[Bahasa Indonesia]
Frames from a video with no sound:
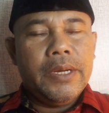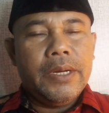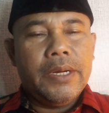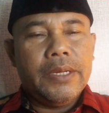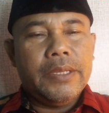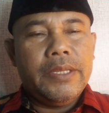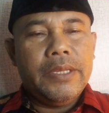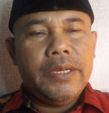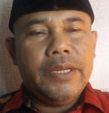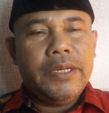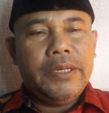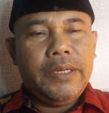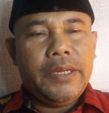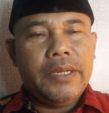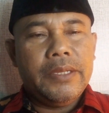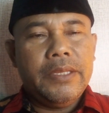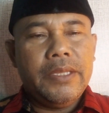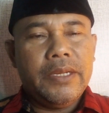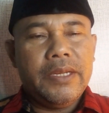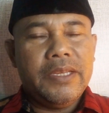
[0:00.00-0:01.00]
Hadirin
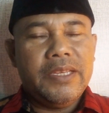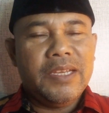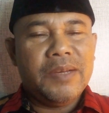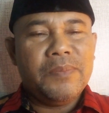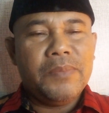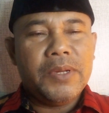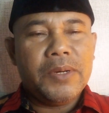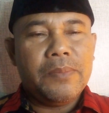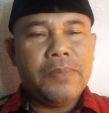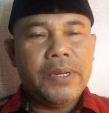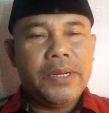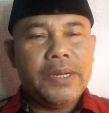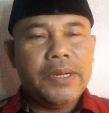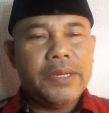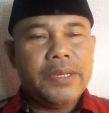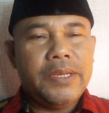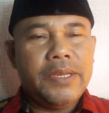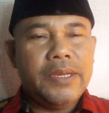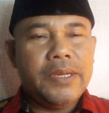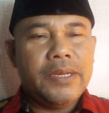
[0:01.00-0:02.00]
hadirin yang
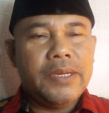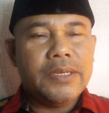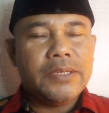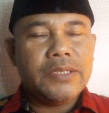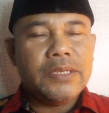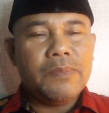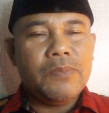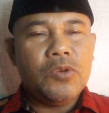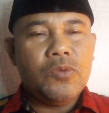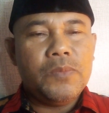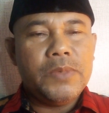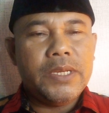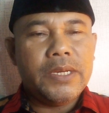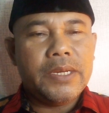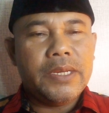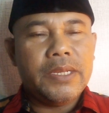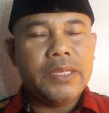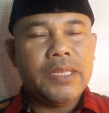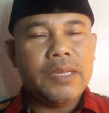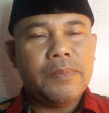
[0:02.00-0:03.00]
berbahagia, sebelumnya
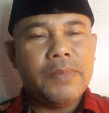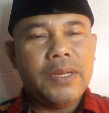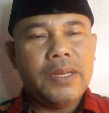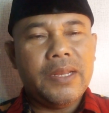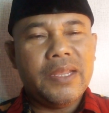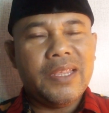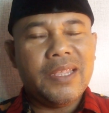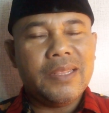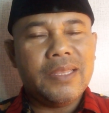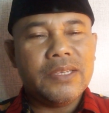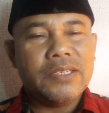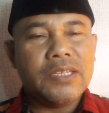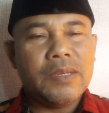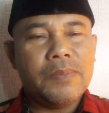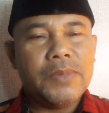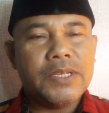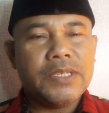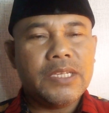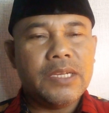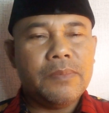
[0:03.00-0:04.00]
kita melihat kita
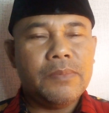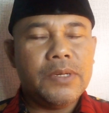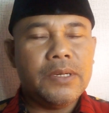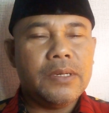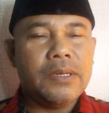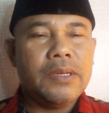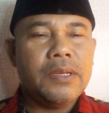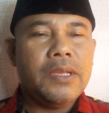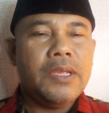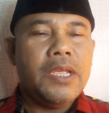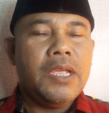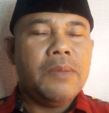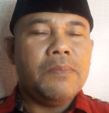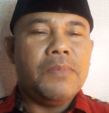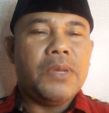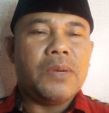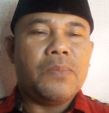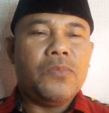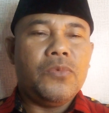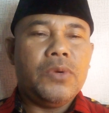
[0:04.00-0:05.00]
sama-sama
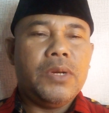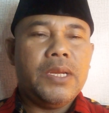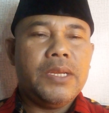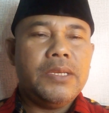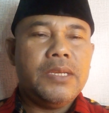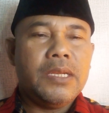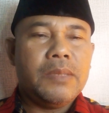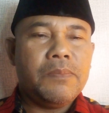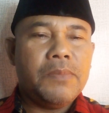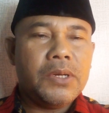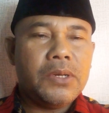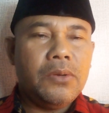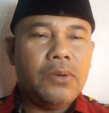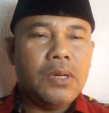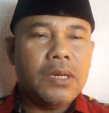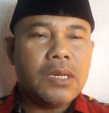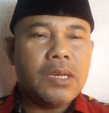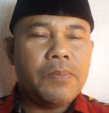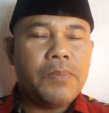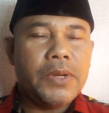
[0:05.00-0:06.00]
bermunajat
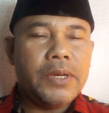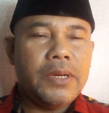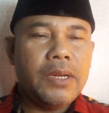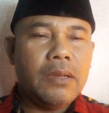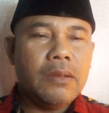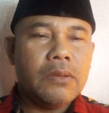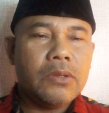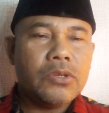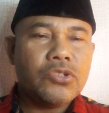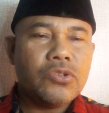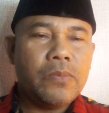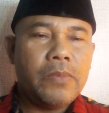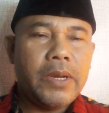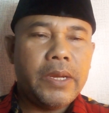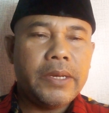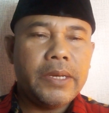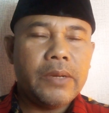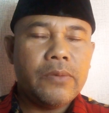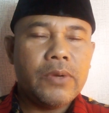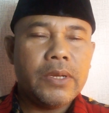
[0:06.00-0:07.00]
berdoa kepada Allah
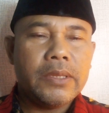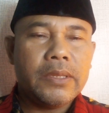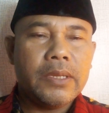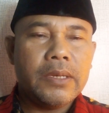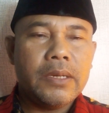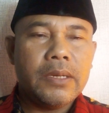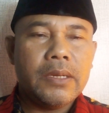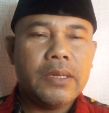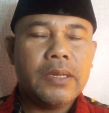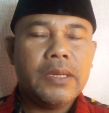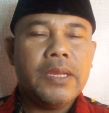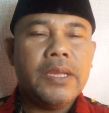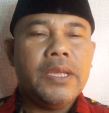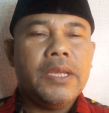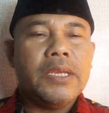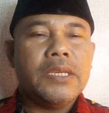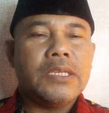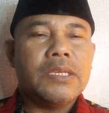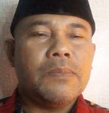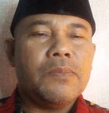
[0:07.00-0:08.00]
Subhanahu wa taala.
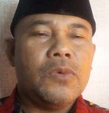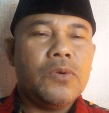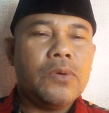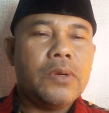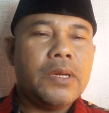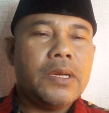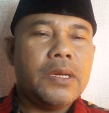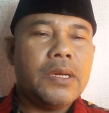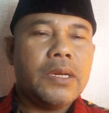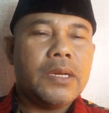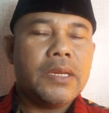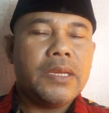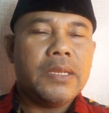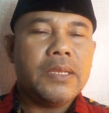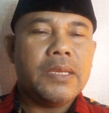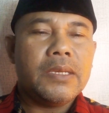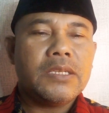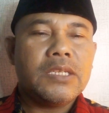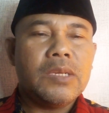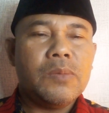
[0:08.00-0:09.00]
Semoga
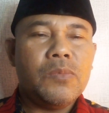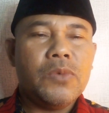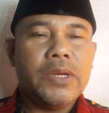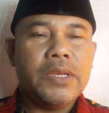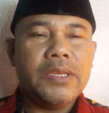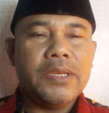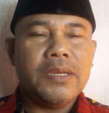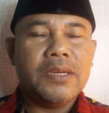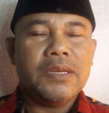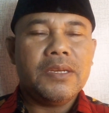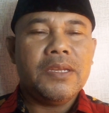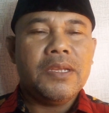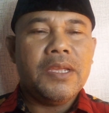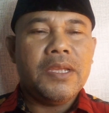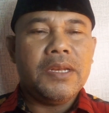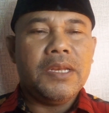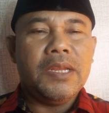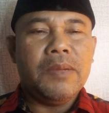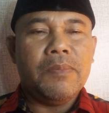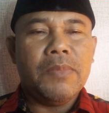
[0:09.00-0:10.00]
kita semuanya
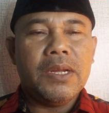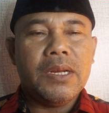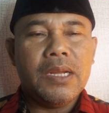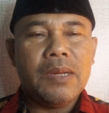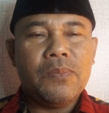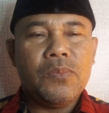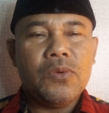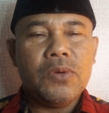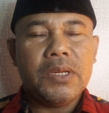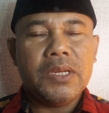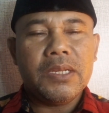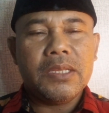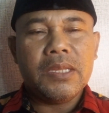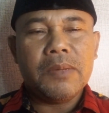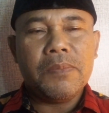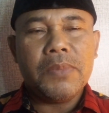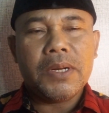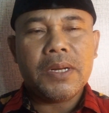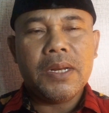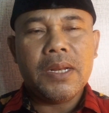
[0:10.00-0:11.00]
dimanapun kita
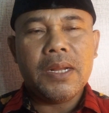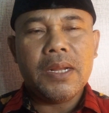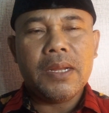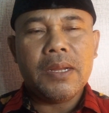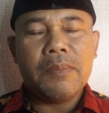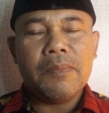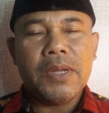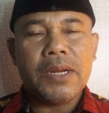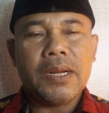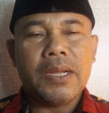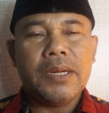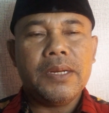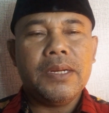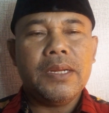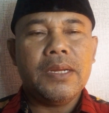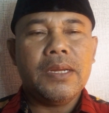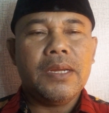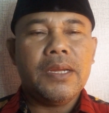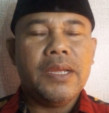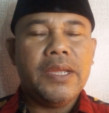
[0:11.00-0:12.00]
berda,
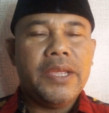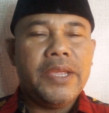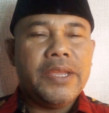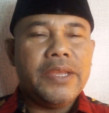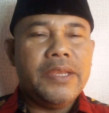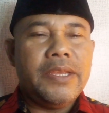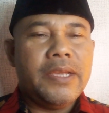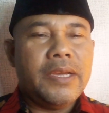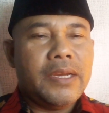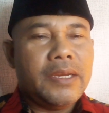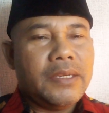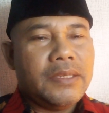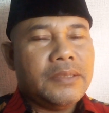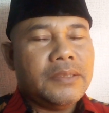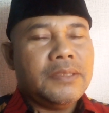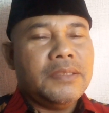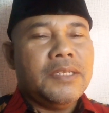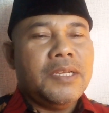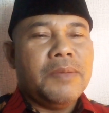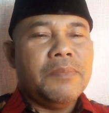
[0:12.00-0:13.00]
berada yang
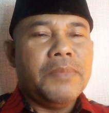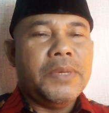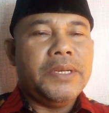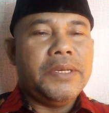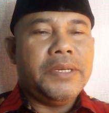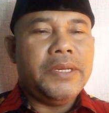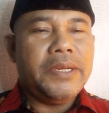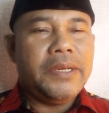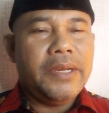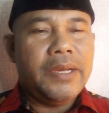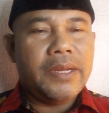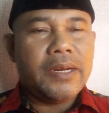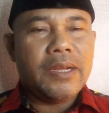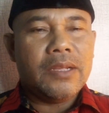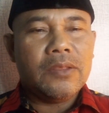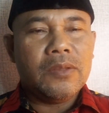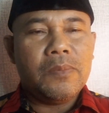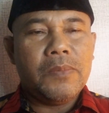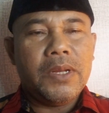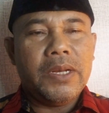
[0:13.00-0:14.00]
mendengar
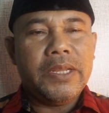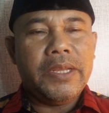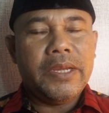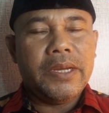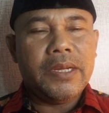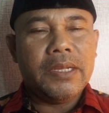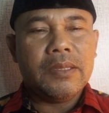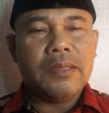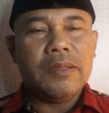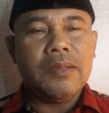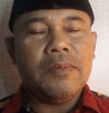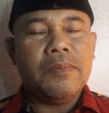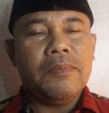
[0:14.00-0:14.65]
atau melihat